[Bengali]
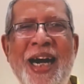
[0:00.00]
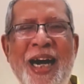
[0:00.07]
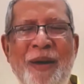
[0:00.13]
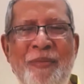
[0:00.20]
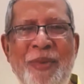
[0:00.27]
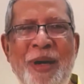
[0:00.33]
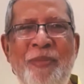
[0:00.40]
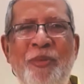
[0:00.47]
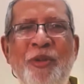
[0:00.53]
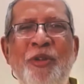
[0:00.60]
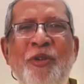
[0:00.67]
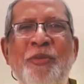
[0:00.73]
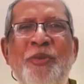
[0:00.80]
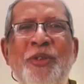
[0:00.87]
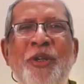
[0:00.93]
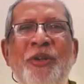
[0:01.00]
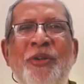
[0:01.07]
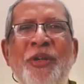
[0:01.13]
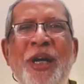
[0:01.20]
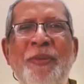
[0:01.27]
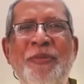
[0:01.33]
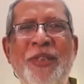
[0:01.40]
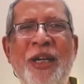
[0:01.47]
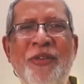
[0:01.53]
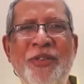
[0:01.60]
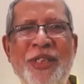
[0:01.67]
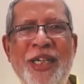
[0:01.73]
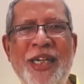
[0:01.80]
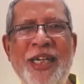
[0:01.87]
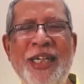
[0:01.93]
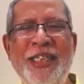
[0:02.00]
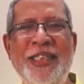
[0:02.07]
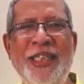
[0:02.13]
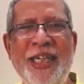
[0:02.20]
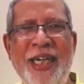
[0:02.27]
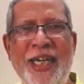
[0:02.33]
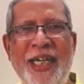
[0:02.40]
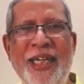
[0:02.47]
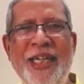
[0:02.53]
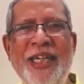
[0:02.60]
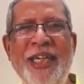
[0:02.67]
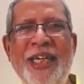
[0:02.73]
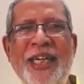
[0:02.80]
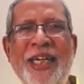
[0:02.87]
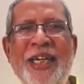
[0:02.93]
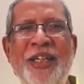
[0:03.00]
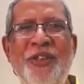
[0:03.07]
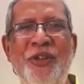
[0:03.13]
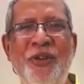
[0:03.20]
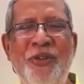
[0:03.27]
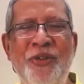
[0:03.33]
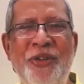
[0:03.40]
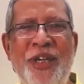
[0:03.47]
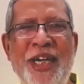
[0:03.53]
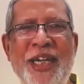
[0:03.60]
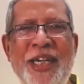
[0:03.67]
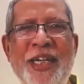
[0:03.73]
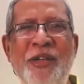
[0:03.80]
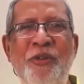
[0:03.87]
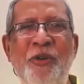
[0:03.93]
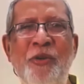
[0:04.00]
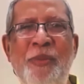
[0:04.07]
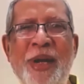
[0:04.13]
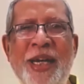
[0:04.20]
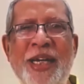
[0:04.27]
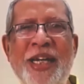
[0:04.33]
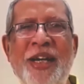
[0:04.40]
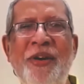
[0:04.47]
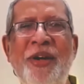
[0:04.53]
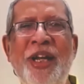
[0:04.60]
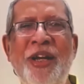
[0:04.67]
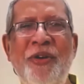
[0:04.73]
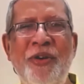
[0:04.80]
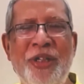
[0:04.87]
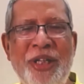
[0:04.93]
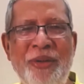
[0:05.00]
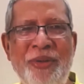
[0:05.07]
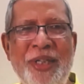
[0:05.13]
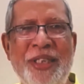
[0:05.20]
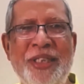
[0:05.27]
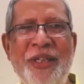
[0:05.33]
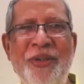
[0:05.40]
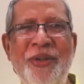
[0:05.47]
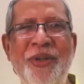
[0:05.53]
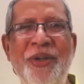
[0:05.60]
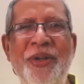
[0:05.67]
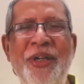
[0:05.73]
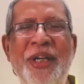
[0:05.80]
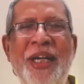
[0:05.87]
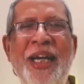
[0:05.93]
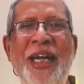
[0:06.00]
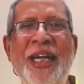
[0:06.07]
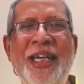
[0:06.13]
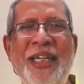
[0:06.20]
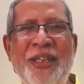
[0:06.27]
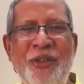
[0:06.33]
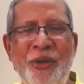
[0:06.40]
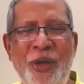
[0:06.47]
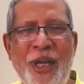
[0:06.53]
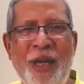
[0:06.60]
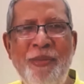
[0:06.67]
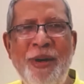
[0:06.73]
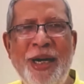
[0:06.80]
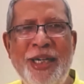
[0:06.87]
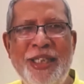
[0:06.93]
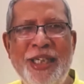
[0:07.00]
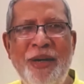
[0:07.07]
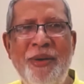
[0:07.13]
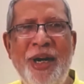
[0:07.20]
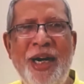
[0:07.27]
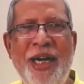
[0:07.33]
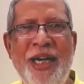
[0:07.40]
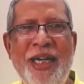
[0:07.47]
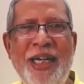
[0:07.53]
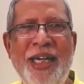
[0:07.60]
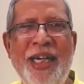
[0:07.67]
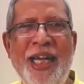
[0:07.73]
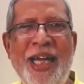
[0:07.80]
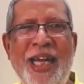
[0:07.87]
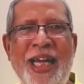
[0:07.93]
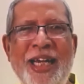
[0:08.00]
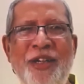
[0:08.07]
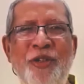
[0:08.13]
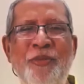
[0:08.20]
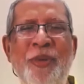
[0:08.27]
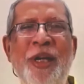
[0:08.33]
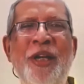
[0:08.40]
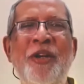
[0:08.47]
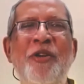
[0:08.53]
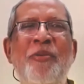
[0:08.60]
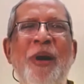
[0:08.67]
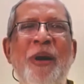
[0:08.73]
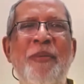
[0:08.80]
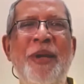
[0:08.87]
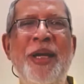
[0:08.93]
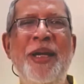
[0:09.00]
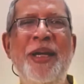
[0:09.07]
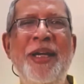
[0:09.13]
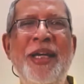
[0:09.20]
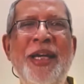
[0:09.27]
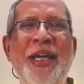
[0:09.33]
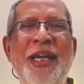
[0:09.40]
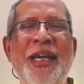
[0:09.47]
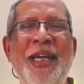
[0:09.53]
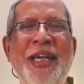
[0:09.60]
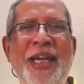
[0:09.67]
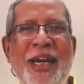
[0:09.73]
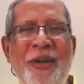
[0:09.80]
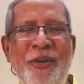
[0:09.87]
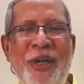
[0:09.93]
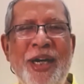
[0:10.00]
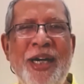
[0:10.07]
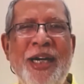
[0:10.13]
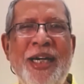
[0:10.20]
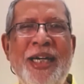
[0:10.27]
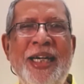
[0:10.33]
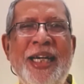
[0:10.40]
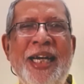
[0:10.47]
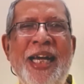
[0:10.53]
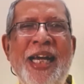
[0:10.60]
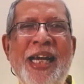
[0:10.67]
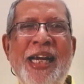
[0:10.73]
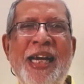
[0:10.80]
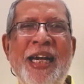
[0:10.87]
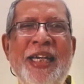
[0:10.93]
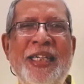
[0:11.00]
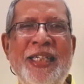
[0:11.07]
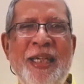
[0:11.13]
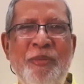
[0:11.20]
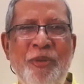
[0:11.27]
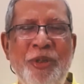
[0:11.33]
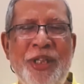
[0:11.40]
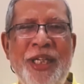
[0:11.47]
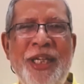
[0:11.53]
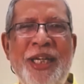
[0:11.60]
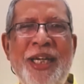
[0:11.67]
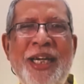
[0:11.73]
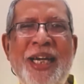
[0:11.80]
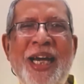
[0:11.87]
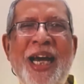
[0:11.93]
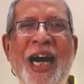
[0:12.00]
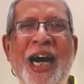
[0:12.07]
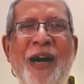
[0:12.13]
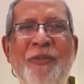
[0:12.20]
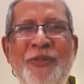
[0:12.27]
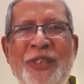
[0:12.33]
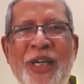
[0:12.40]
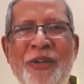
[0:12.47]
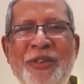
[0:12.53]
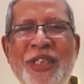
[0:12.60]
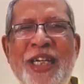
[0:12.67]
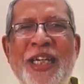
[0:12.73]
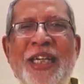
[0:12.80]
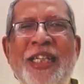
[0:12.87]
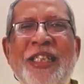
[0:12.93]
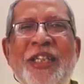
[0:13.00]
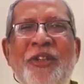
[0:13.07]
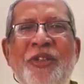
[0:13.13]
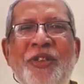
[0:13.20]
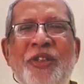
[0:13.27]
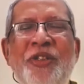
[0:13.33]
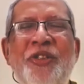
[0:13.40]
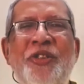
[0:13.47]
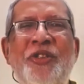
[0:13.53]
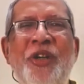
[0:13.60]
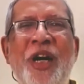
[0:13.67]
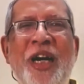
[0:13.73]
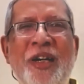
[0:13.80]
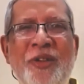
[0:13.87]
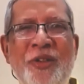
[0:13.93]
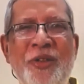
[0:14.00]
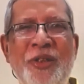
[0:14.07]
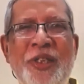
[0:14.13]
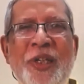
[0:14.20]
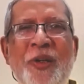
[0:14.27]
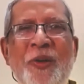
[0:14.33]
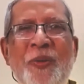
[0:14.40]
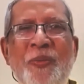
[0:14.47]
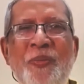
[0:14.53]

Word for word: আমরা প্রথম যখন আফজাল হোসেনের কাছে যাই তখন রেকিট অ্যান্ড কোলম্যান নিয়ে অনেক কথা হয়েছিল কিন্তু এবার যাওয়া একটু ভিন্নভাবে কেননা এই ক্লায়েন্টের প্রতি আফজাল হোসেনের নিজেরও যথেষ্ট আগ্রহ ছিল